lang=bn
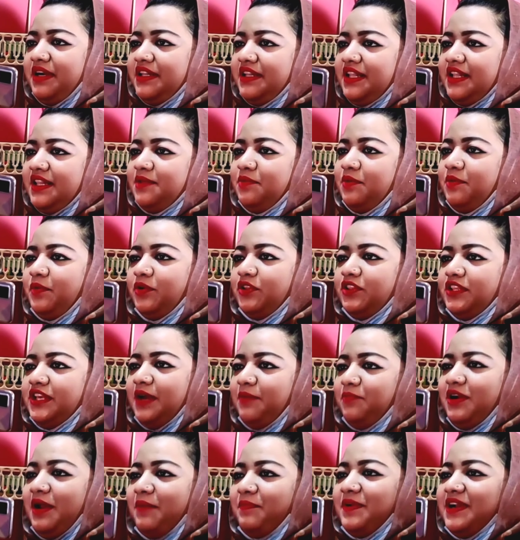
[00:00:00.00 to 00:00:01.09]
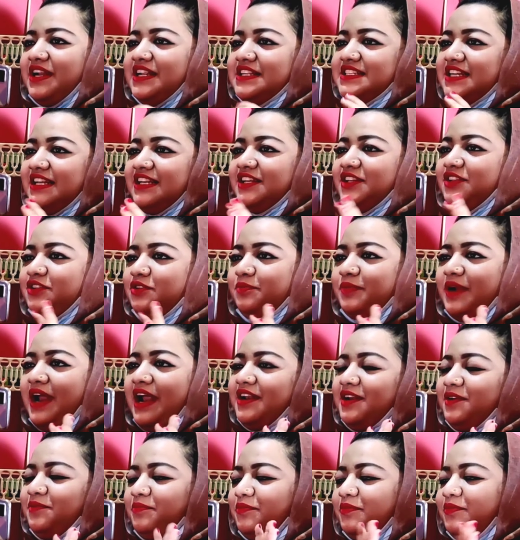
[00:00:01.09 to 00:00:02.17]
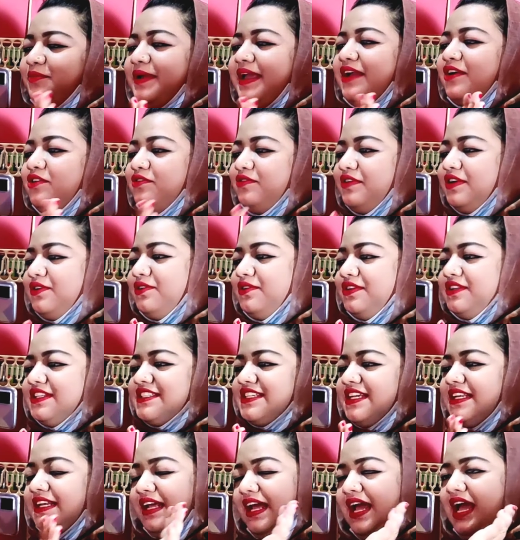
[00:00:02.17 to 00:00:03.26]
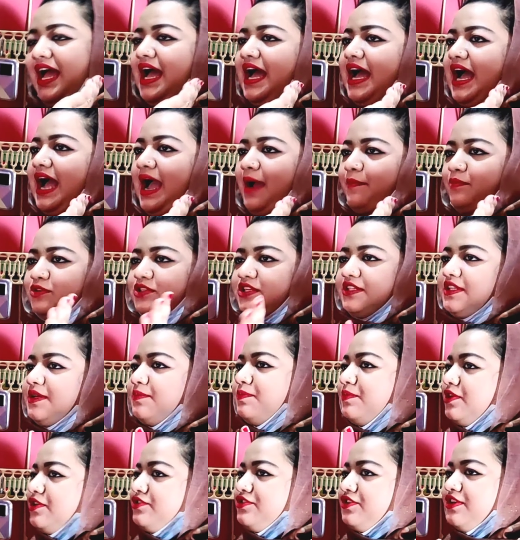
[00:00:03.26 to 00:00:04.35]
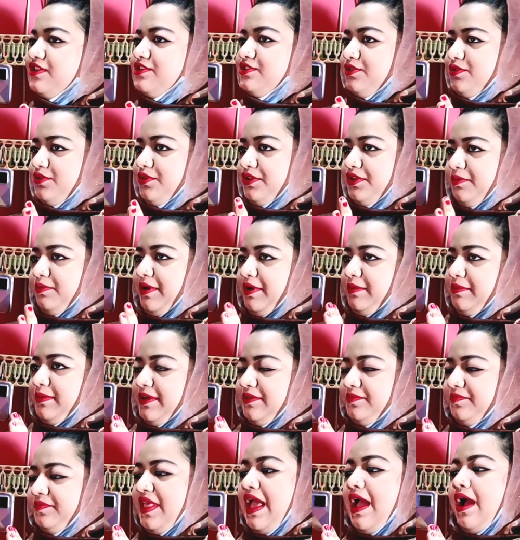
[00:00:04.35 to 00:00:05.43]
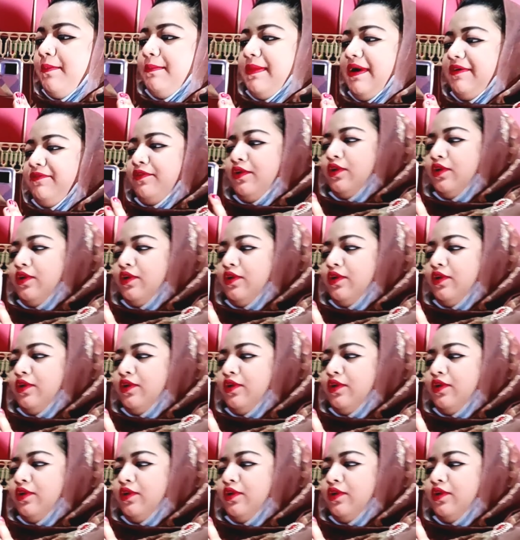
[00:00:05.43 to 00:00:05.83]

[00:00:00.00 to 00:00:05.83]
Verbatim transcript: আরও যেটা অবাক হয়েছি আপু হচ্ছে আসলে এত সরল মনের মানুষ